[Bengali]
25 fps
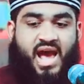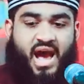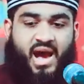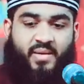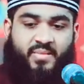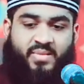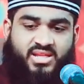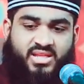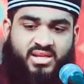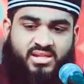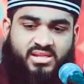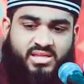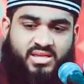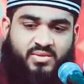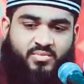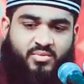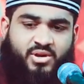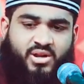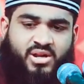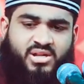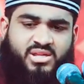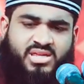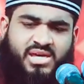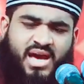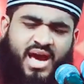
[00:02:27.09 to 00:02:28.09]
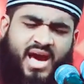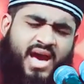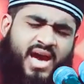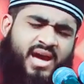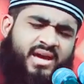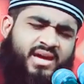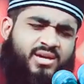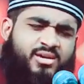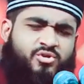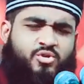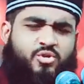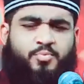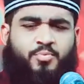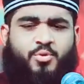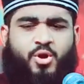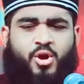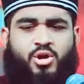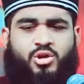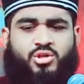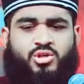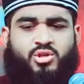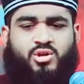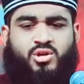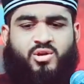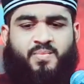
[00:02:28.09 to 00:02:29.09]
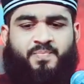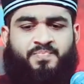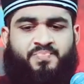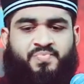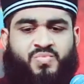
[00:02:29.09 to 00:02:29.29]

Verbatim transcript: আমাদের জীবনের যা কিছু প্রয়োজন